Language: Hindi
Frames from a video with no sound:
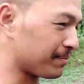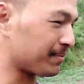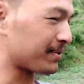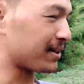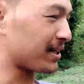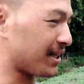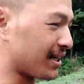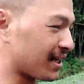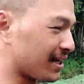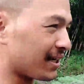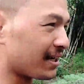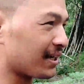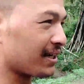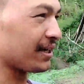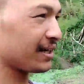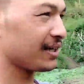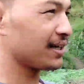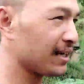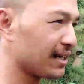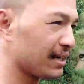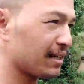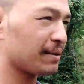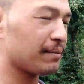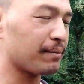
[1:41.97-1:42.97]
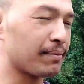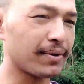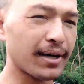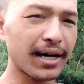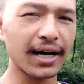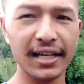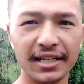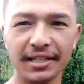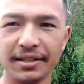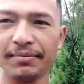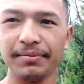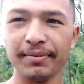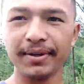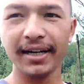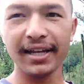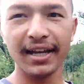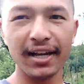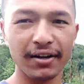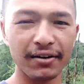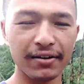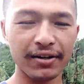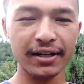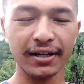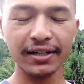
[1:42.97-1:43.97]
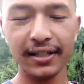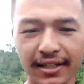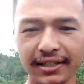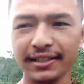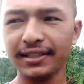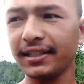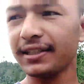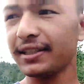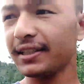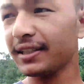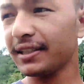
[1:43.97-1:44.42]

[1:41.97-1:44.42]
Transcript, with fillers: बढ़िया बारिश बढ़िया होगी नीचे